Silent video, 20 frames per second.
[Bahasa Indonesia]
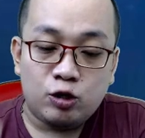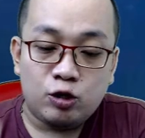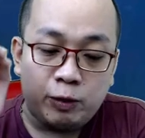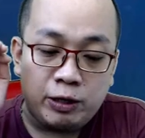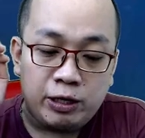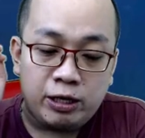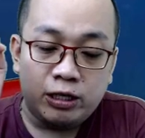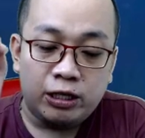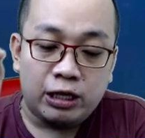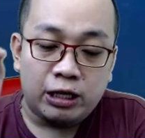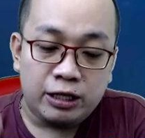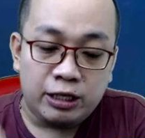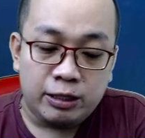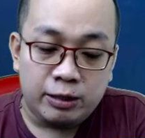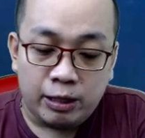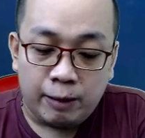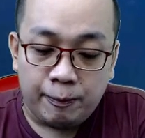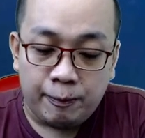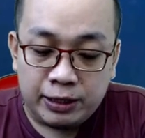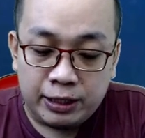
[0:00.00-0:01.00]
supaya
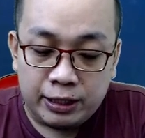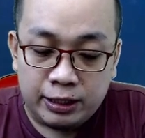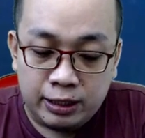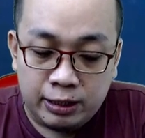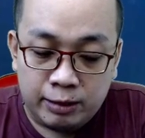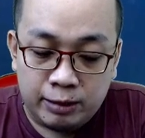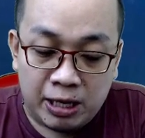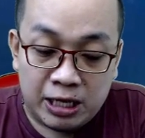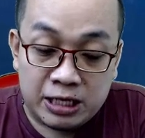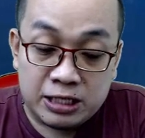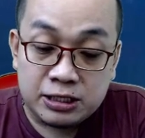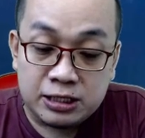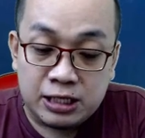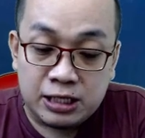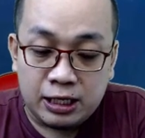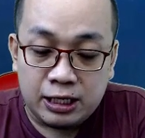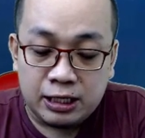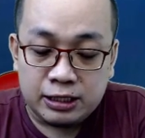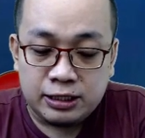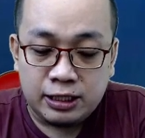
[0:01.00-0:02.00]
nanti dapat ini
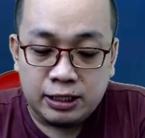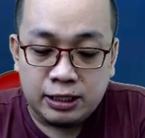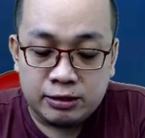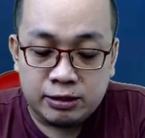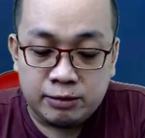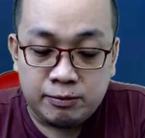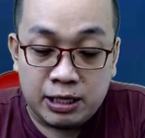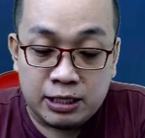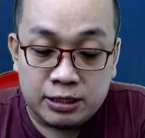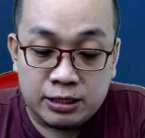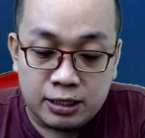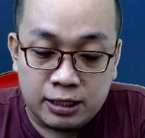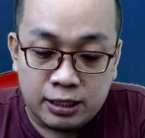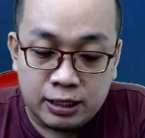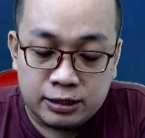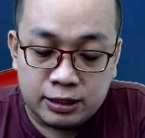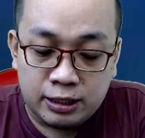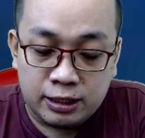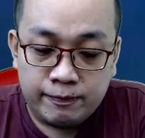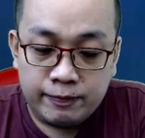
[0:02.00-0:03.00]
masa guys ya, si
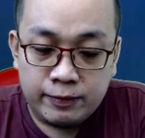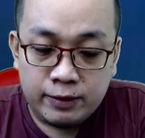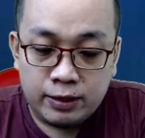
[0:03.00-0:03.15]
masa guys ya.